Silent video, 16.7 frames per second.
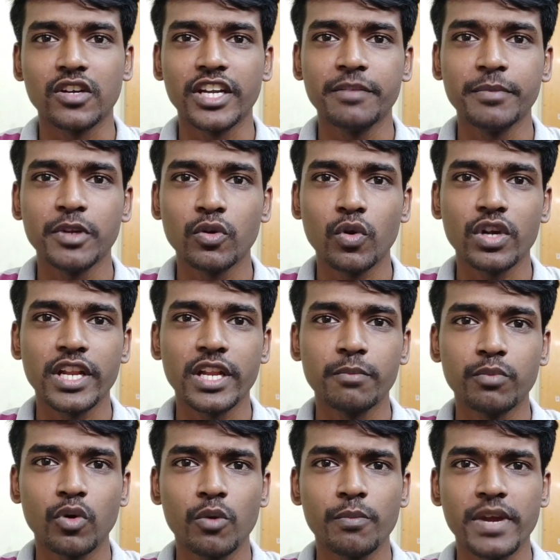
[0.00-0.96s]
ரெட்மி நோட்
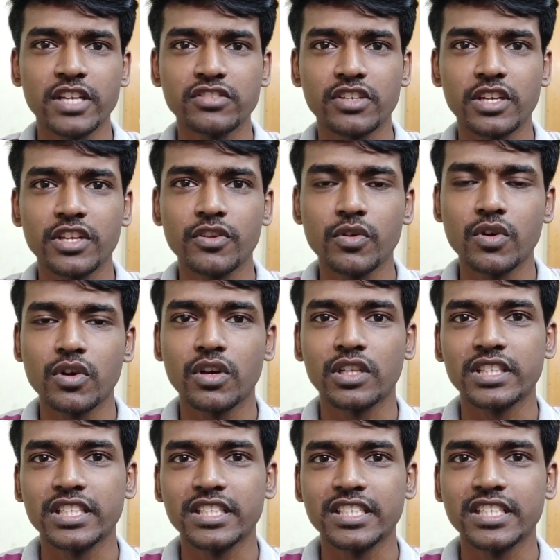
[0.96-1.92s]
நைன் ப்ரோ மேக்ஸ்லையும்
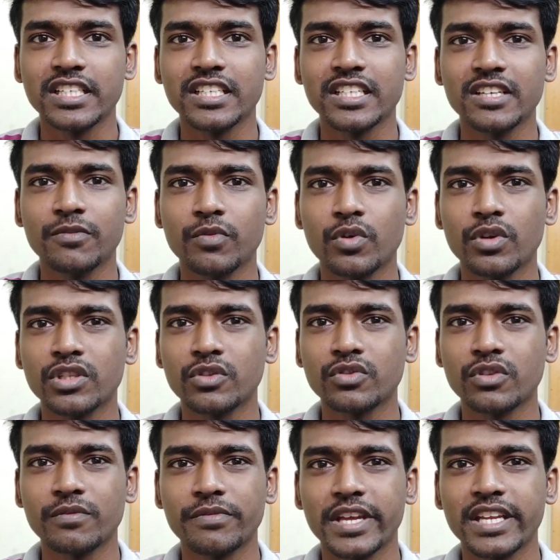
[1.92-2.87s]
அந்த திட்டத்தட்ட ஃபோர்
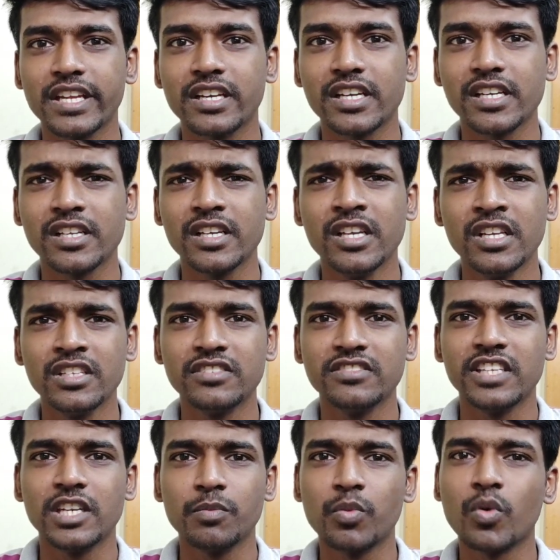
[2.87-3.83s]
தௌசண்ட் ஃபைவ் ஹண்ட்ரட்
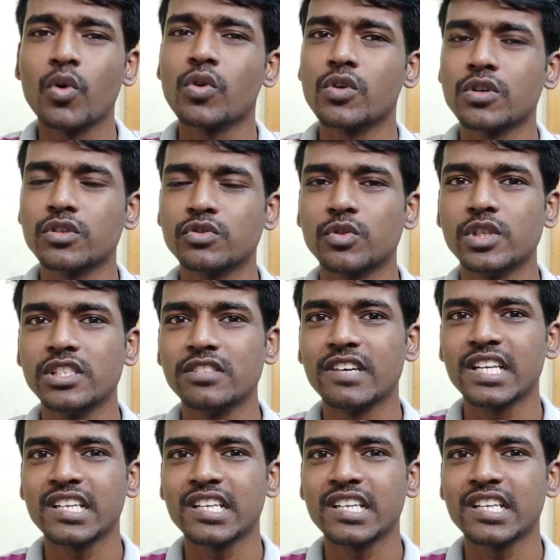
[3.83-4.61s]
சரி போக்கோன்னு சொல்லி